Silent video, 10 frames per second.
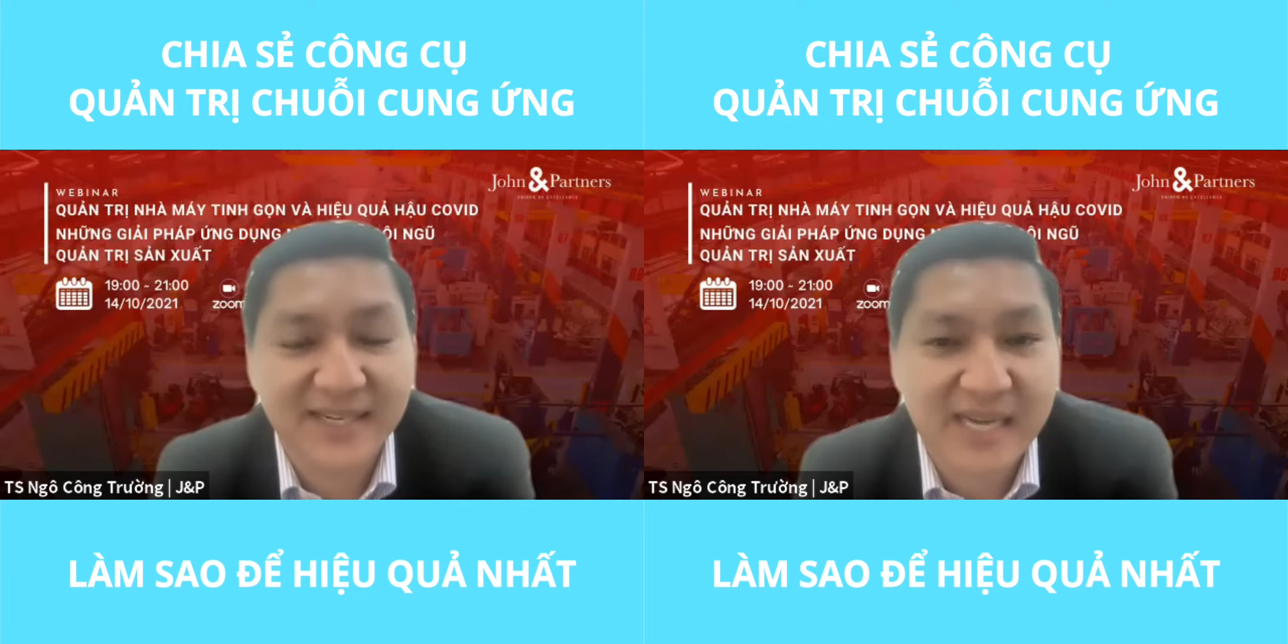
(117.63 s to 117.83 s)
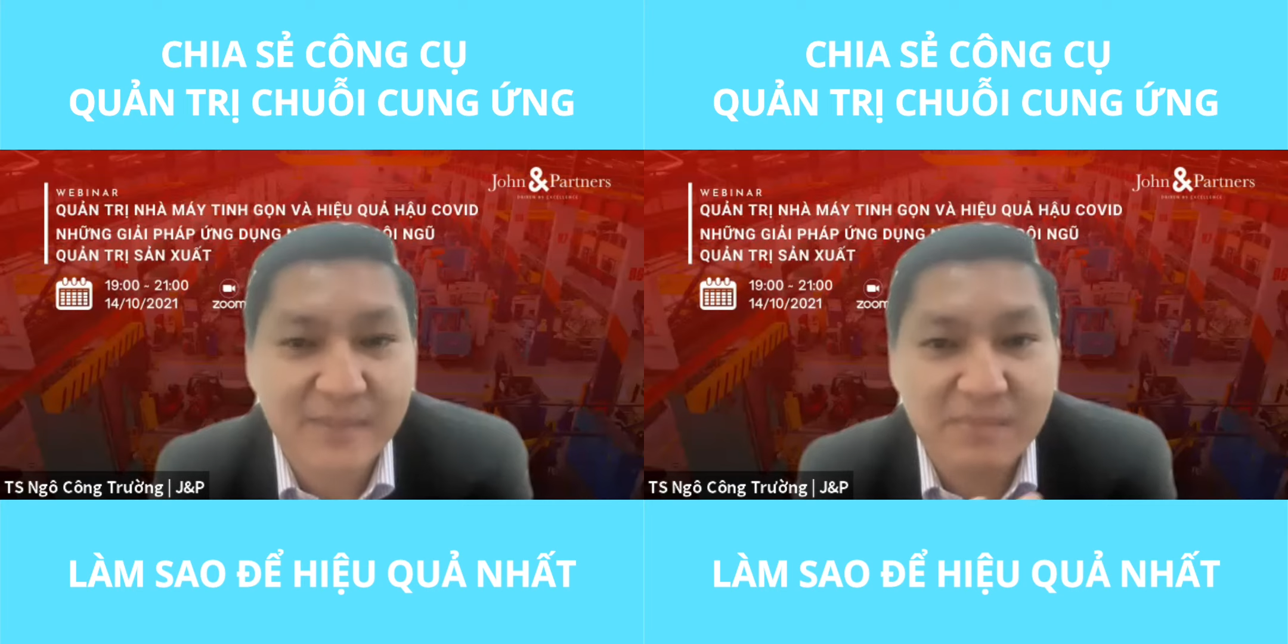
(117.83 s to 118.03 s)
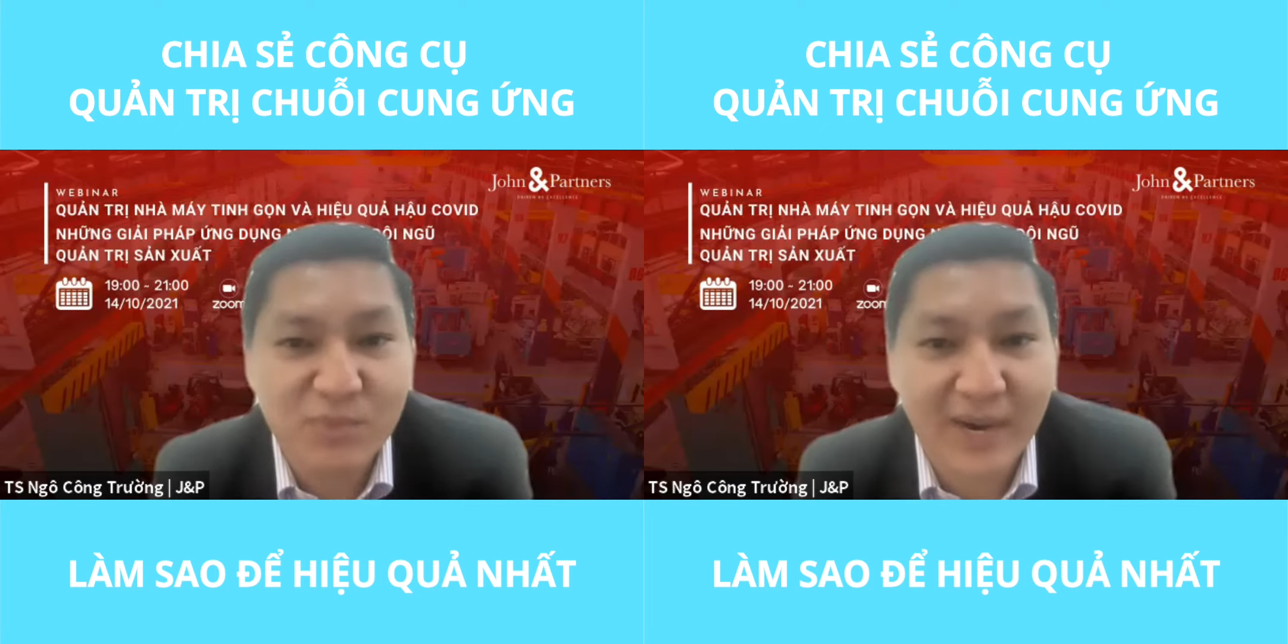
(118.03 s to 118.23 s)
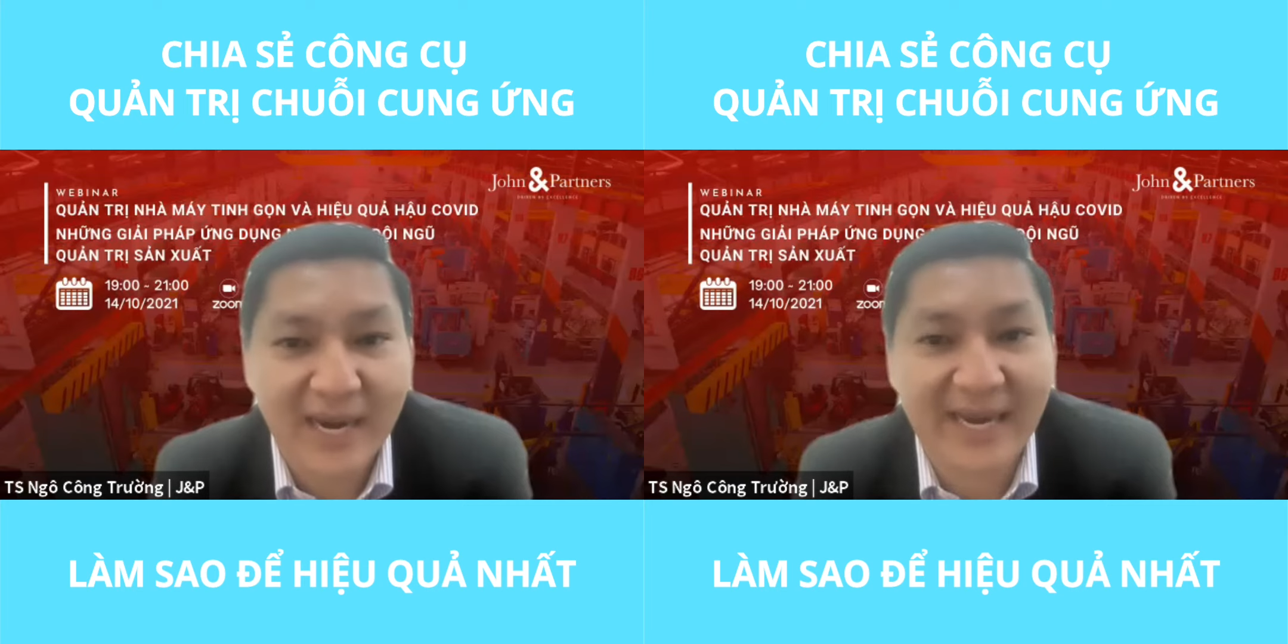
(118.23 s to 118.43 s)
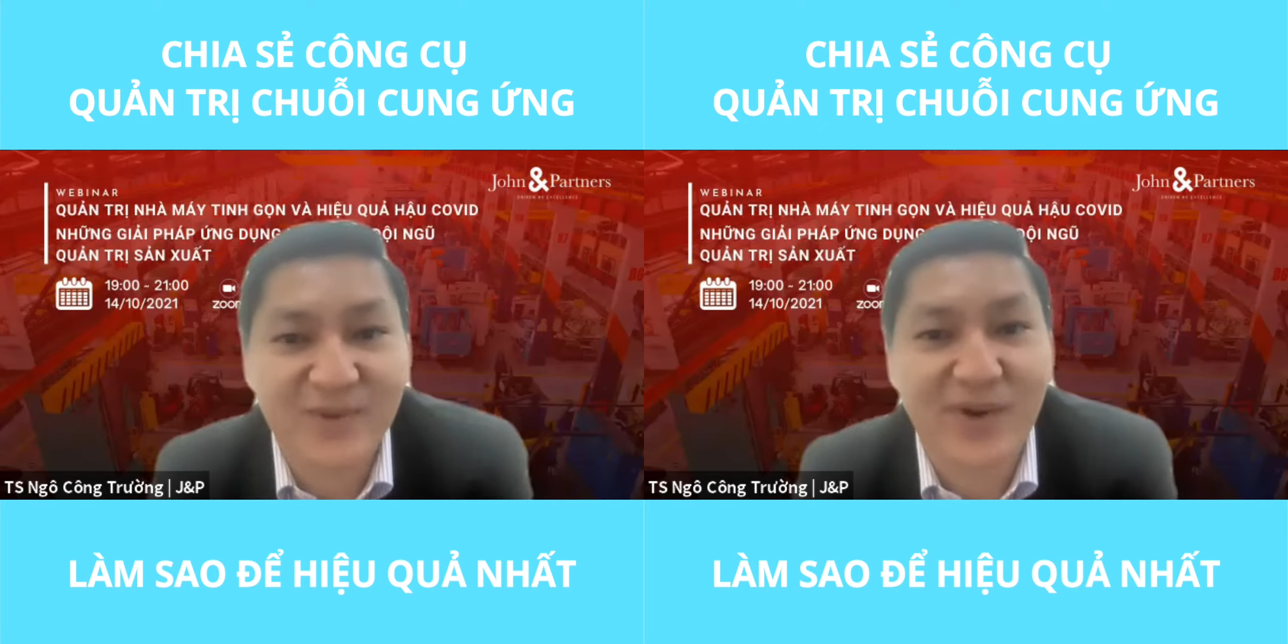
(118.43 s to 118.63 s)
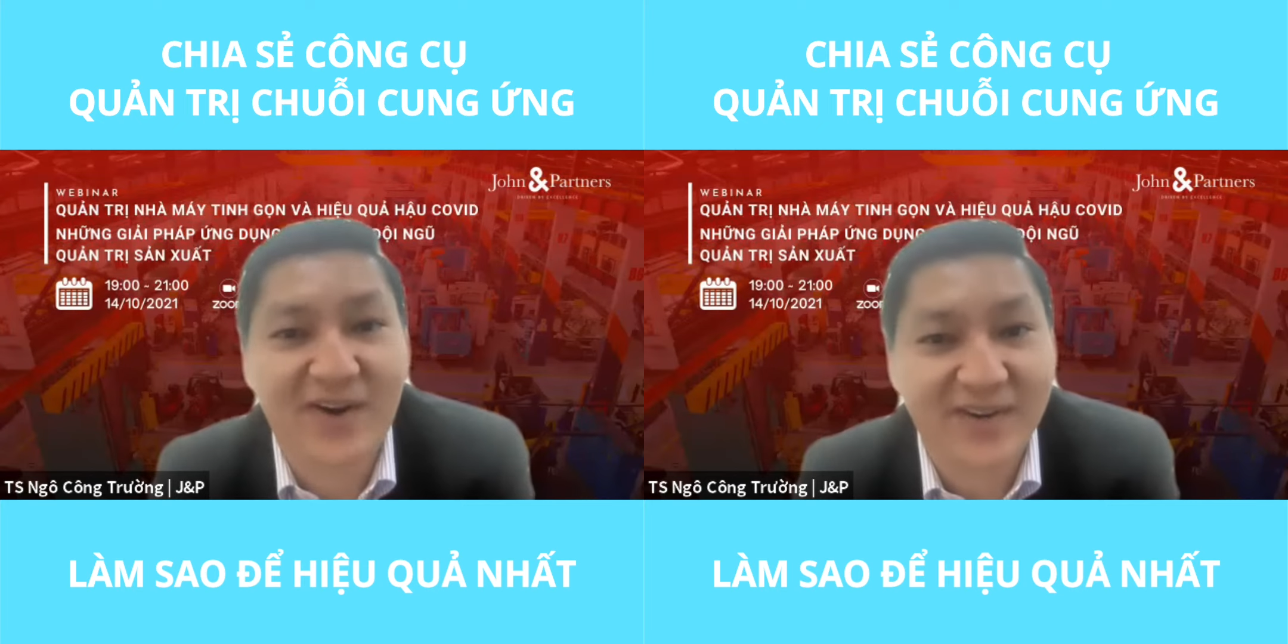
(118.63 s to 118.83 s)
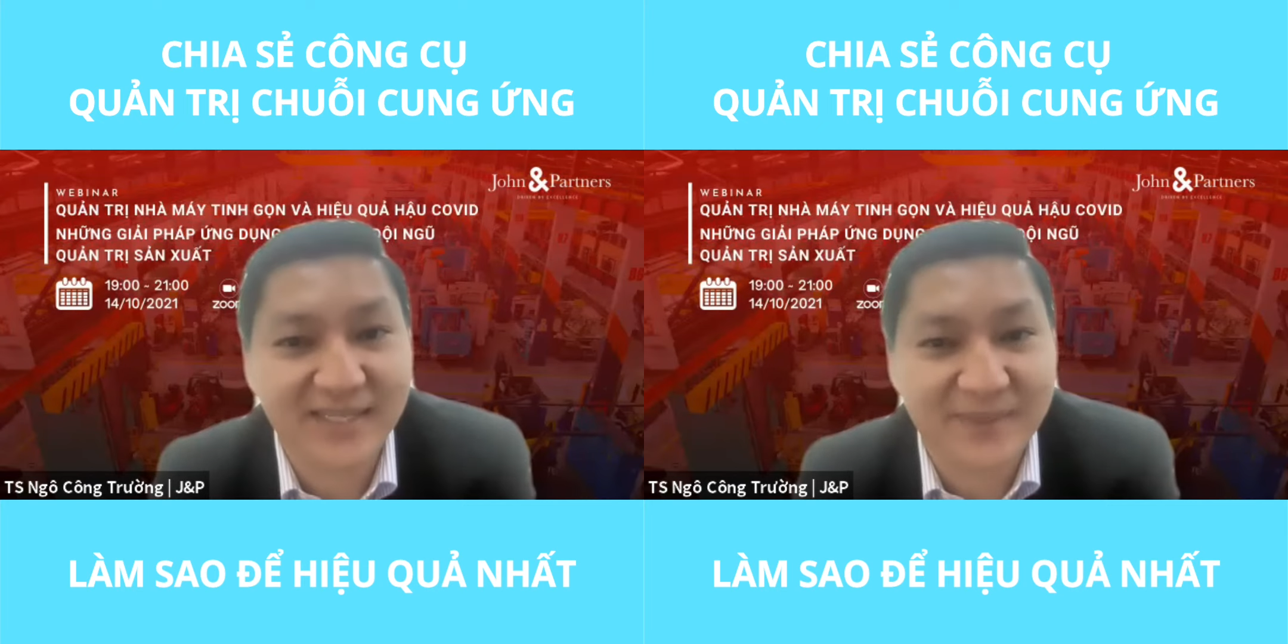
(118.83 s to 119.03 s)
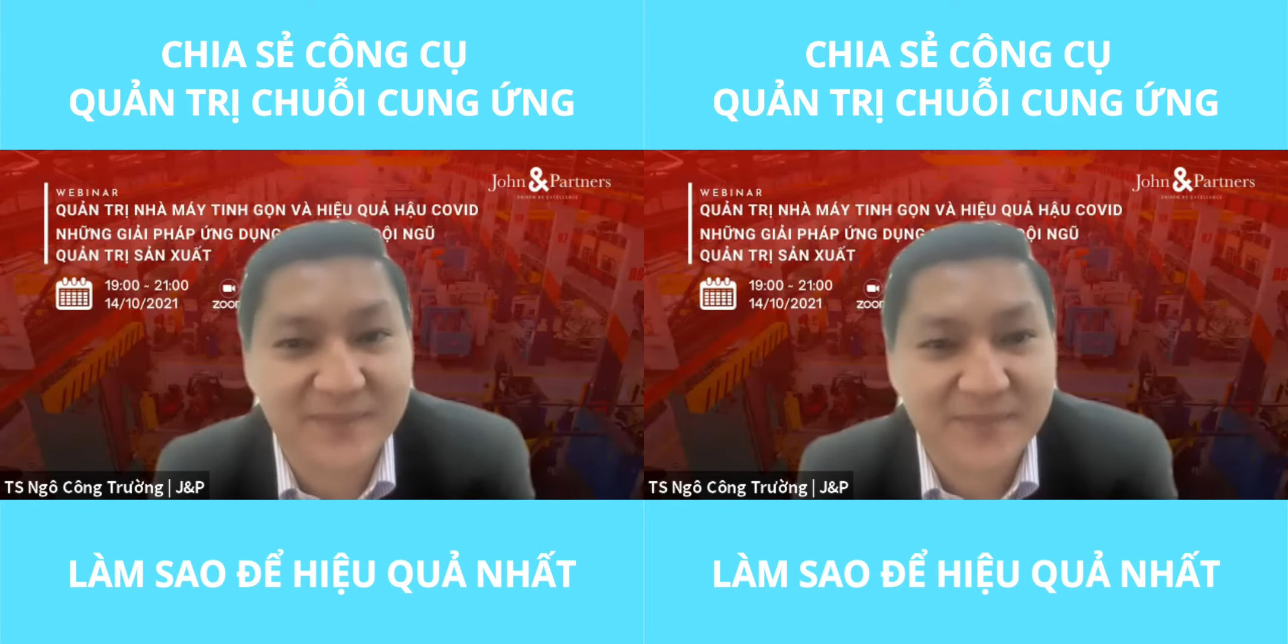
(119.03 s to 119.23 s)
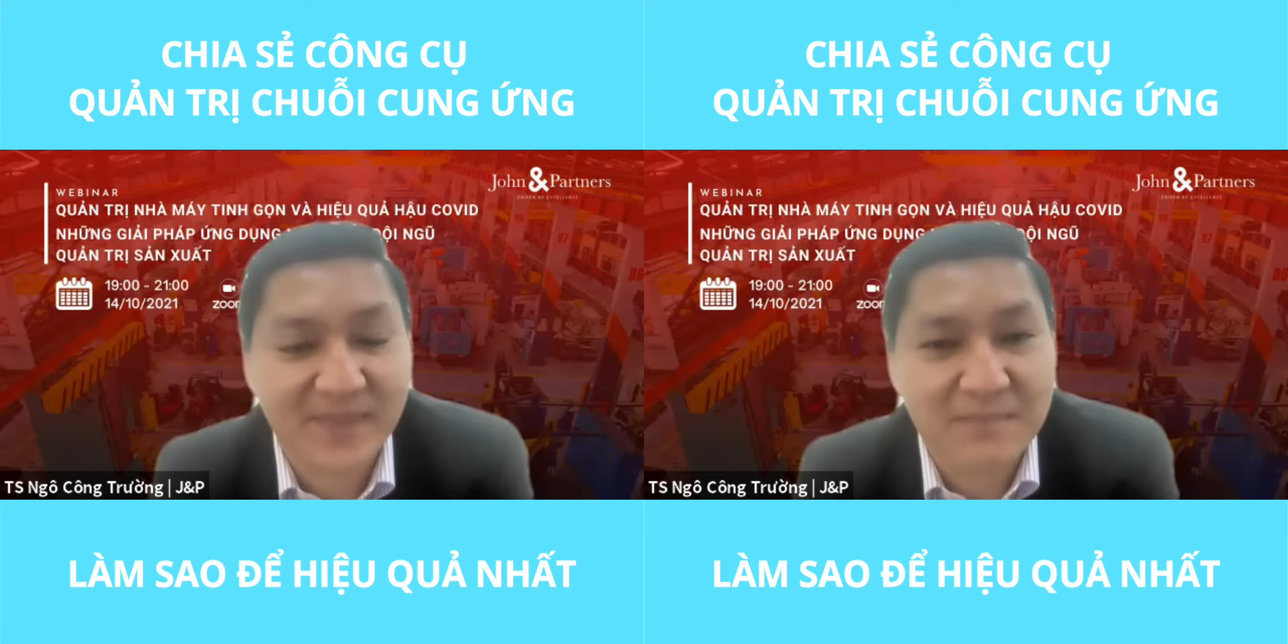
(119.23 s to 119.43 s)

nhưng khi mình mua hàng của họ các anh chị